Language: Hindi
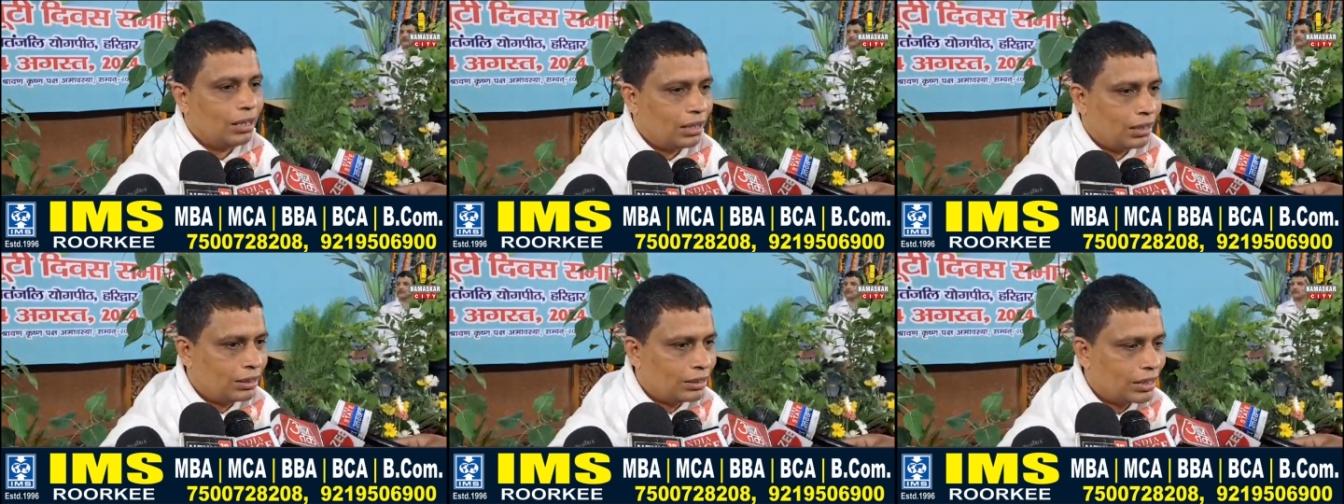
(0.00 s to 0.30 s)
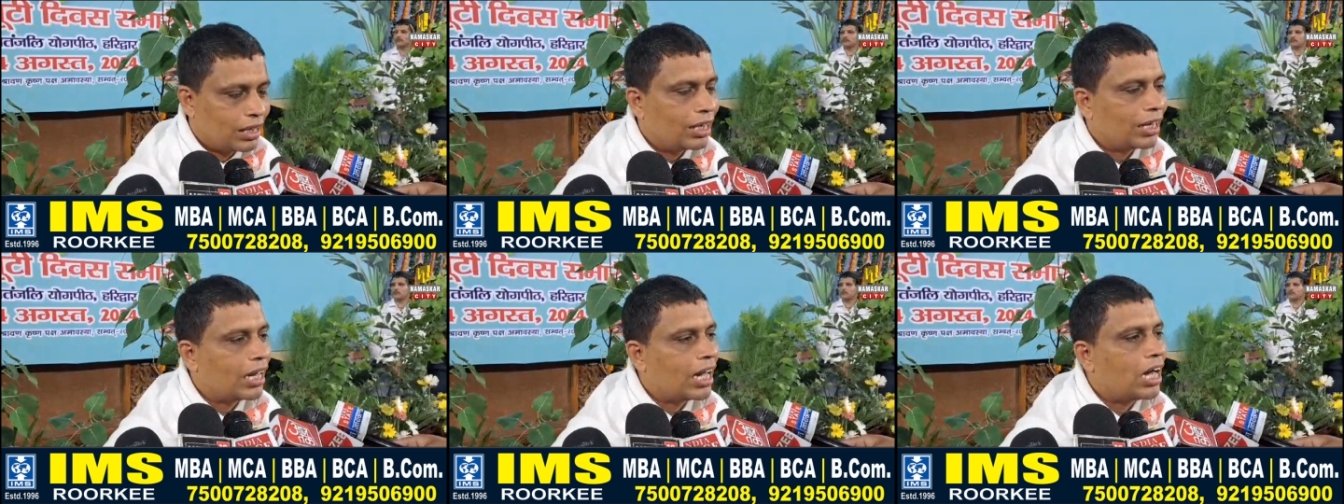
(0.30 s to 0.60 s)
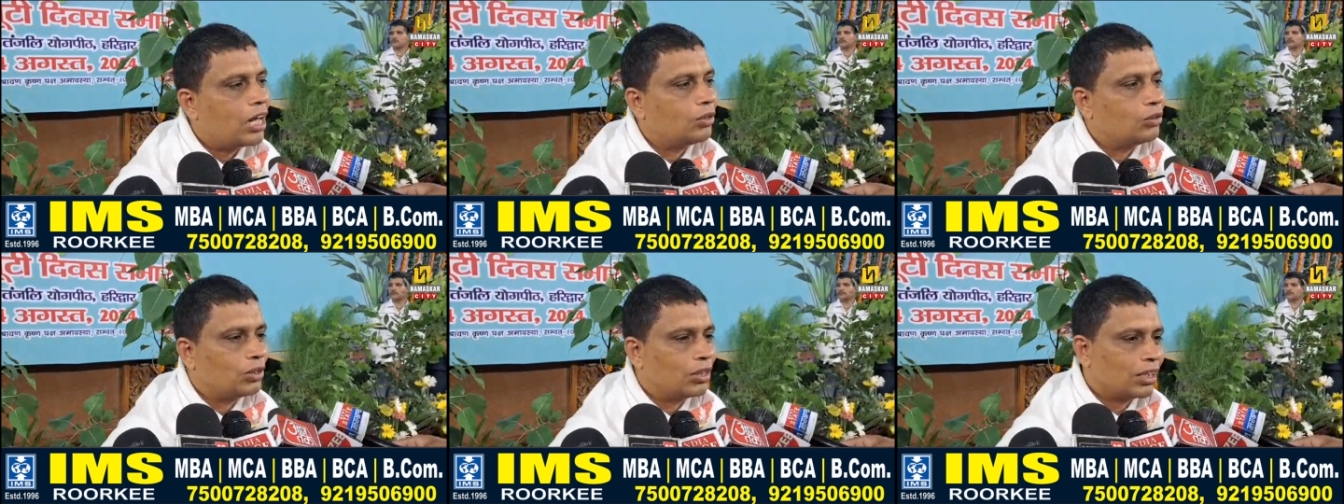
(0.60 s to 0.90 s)
इस तरह के
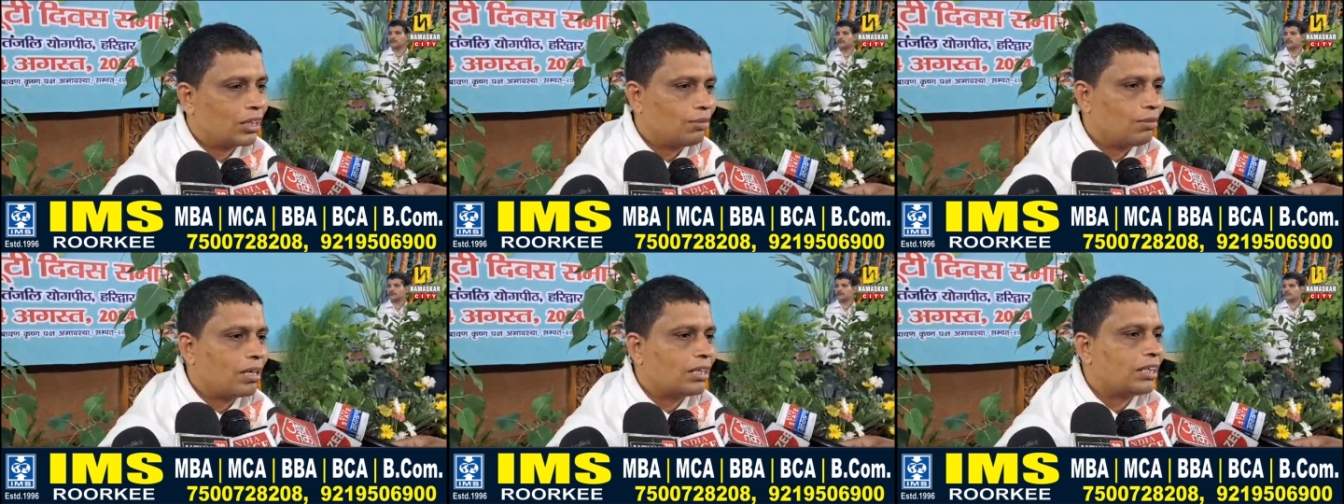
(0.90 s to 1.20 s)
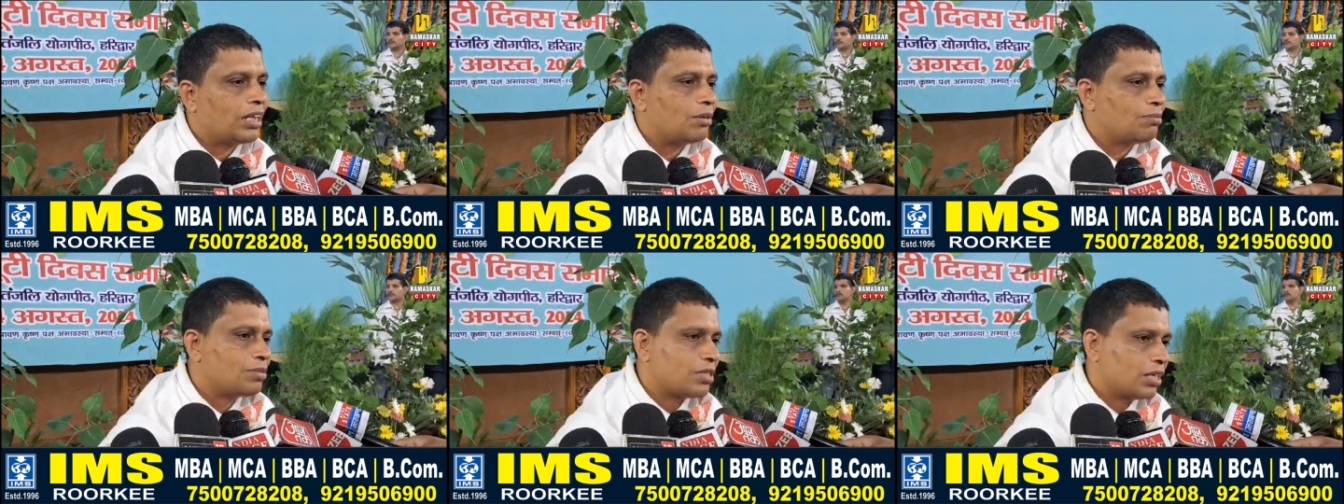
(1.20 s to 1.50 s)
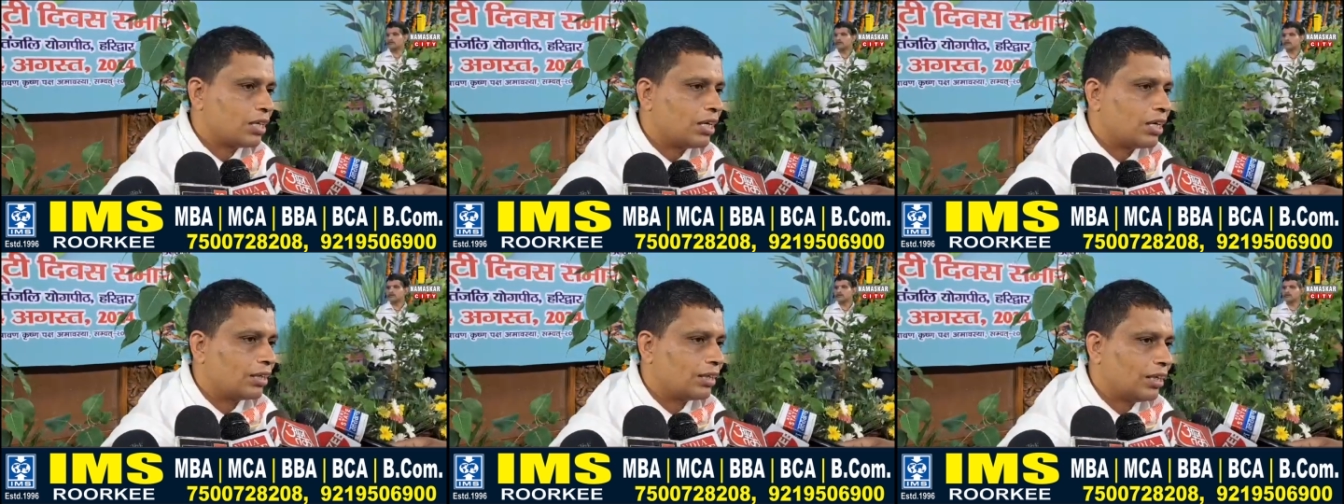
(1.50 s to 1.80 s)
आयोजन के माध्यम से
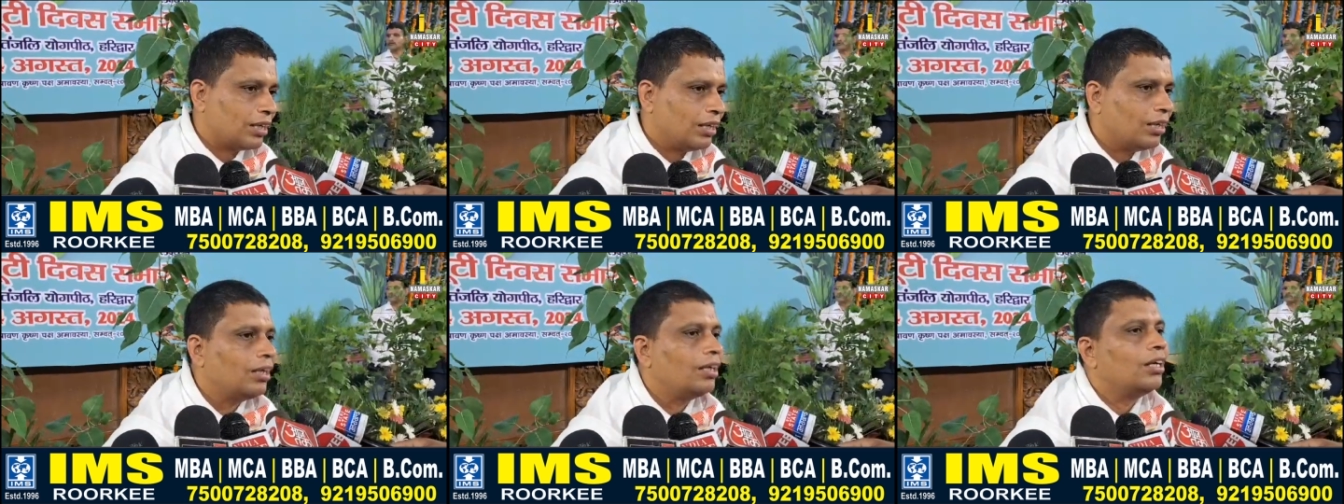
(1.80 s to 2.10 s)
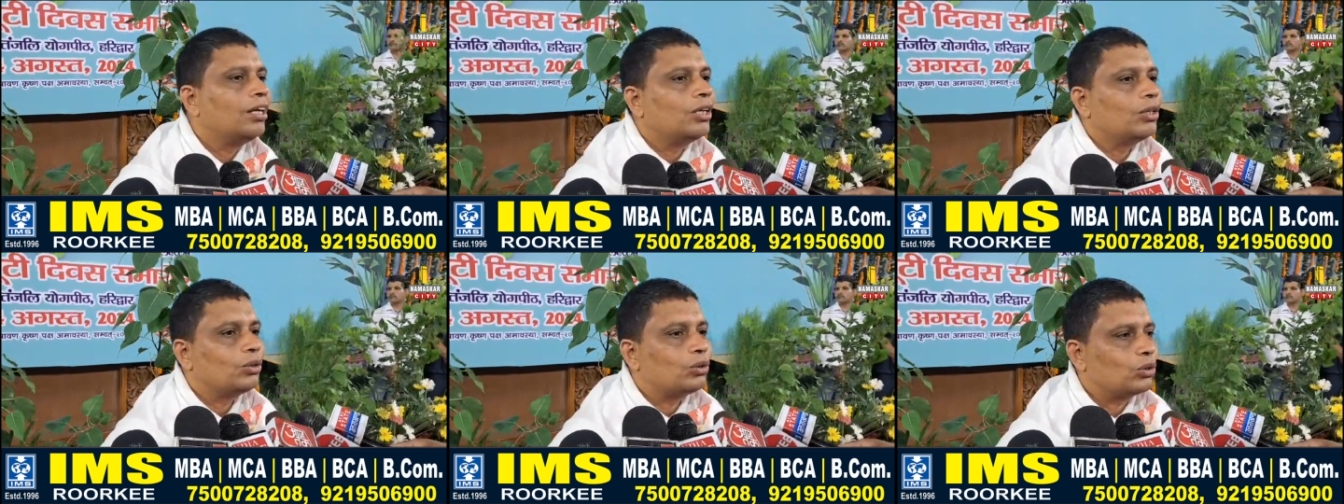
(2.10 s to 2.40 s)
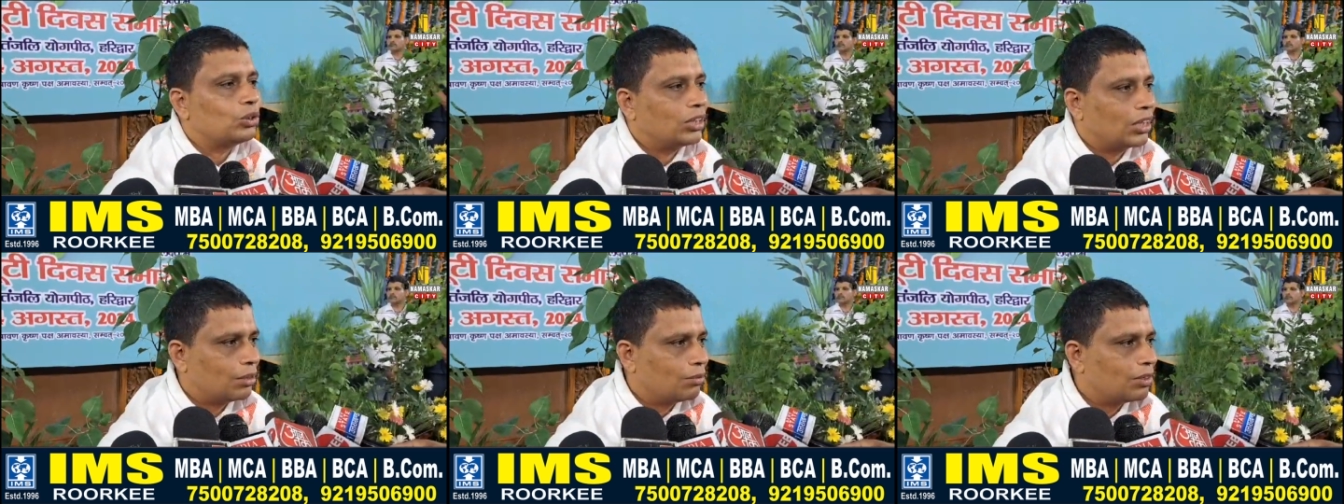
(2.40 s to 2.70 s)
करते हैं
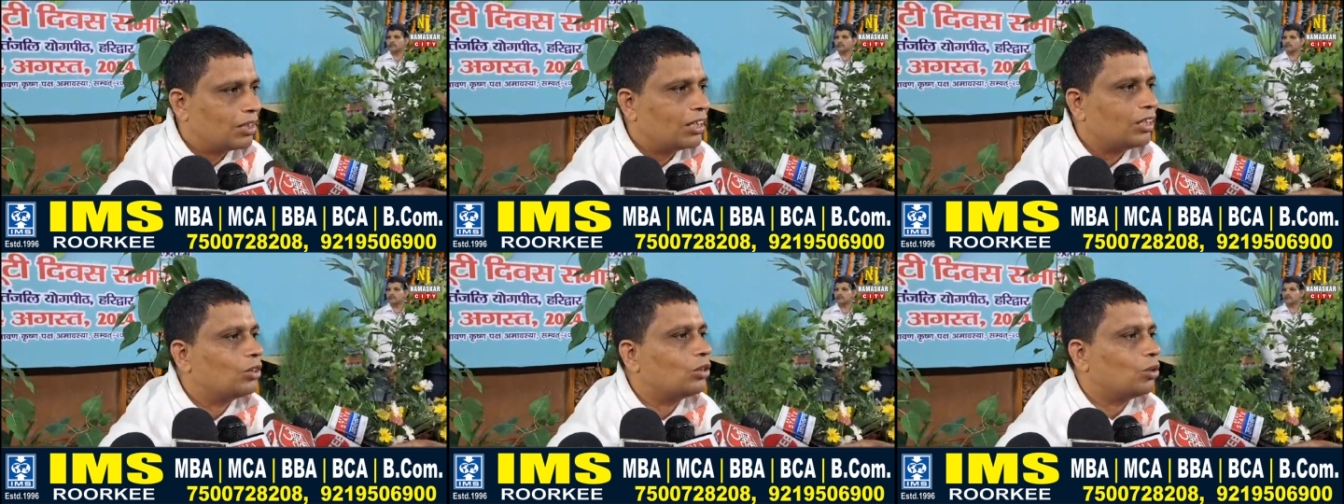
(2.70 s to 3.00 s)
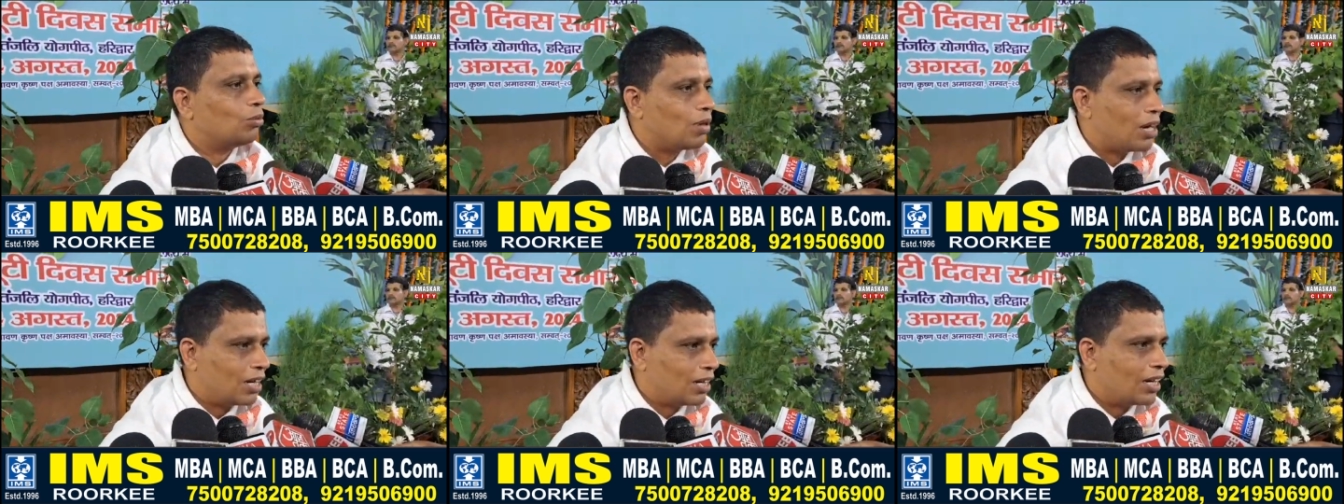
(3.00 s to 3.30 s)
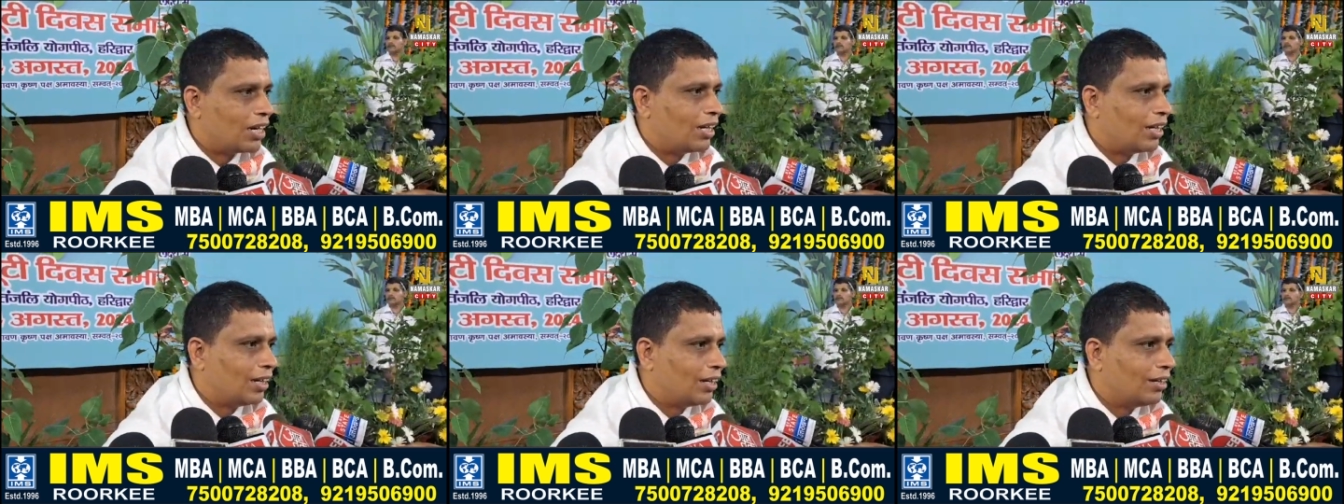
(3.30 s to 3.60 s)
तो जन्मदिन तो
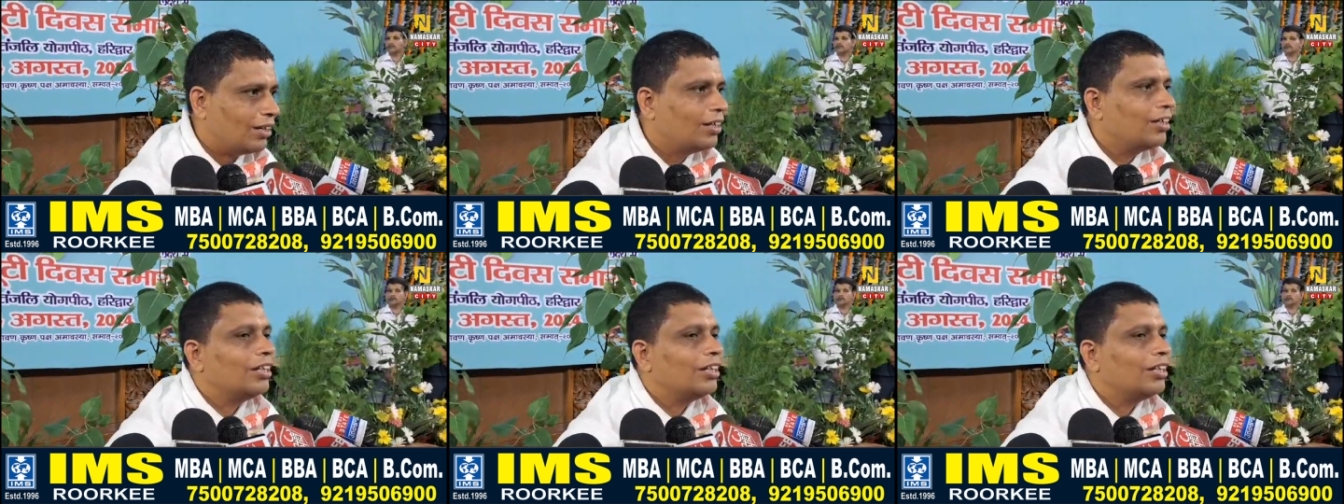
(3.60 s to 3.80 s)
बहाना है